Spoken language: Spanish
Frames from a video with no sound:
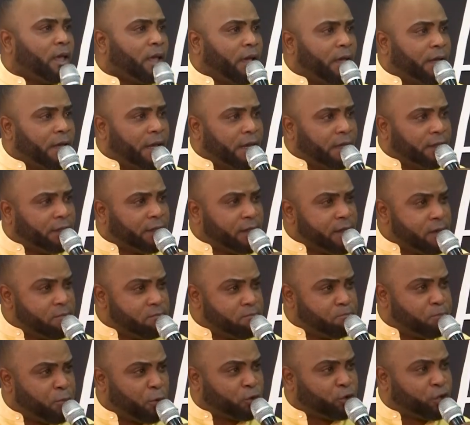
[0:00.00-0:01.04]
En el
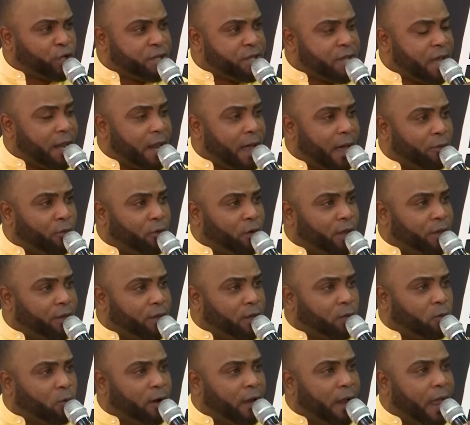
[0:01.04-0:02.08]
tiempo señalado le
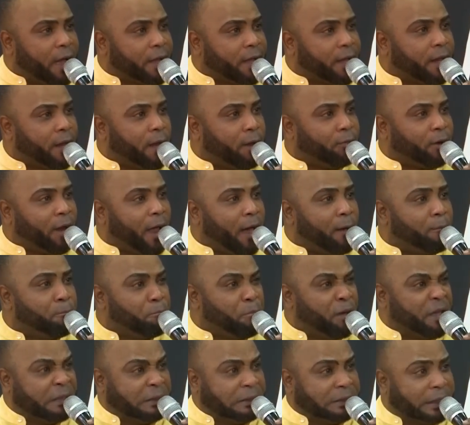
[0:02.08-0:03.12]
dijo el ángel Abraham,
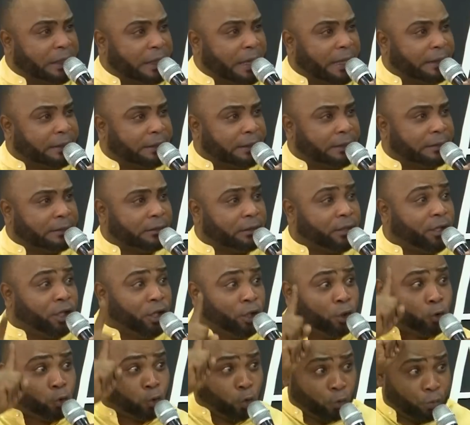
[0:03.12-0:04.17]
vendré a ti
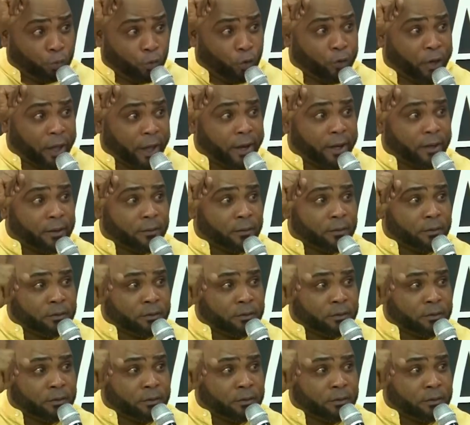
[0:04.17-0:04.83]
y tu mujer